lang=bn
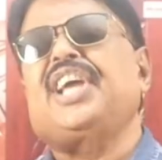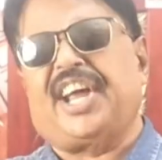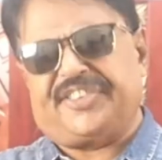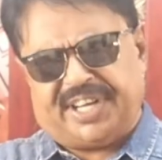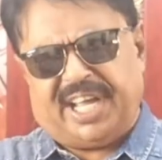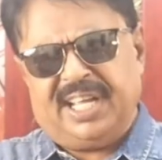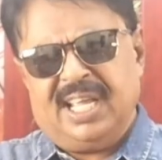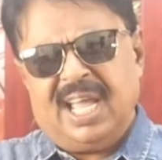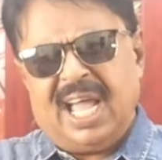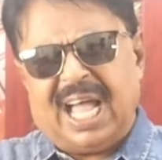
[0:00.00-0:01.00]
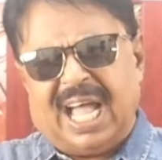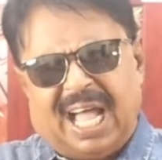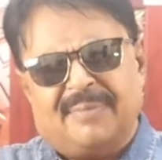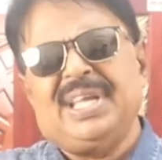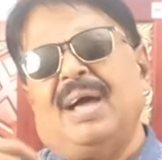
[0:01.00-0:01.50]
শিকার যায়
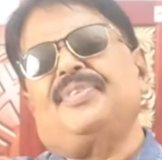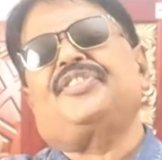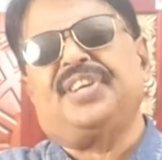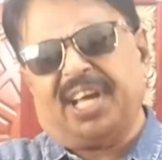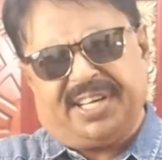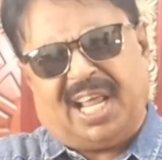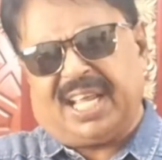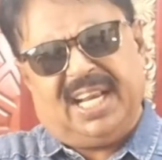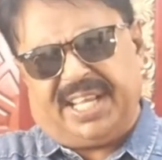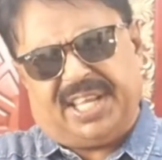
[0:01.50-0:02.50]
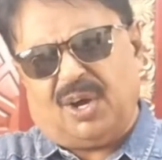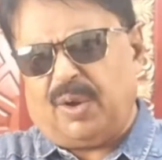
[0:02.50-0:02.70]
আমি আপনি শিকার না গেলে কি